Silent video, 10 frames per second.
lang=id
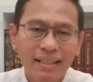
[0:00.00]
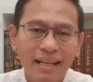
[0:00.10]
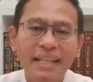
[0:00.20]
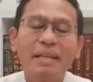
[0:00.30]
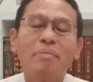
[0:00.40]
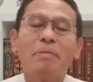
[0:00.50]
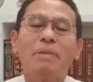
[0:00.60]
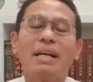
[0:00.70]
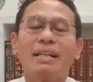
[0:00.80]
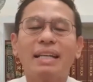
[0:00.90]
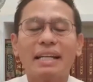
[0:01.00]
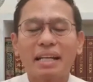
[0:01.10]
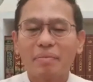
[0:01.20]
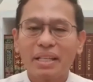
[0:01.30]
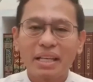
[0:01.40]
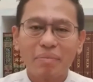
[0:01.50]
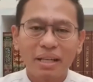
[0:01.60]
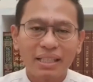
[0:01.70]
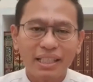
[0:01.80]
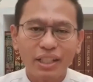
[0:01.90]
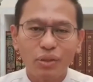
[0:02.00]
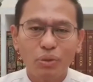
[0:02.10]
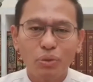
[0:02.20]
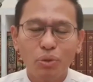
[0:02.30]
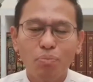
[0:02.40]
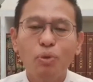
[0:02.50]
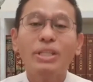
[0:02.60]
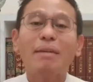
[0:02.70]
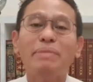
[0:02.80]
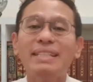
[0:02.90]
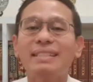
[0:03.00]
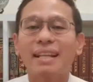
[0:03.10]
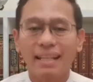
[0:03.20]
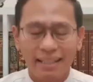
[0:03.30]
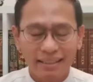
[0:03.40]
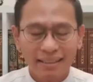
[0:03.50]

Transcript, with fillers: Hanya memang yang namanya mati itu punya misteri.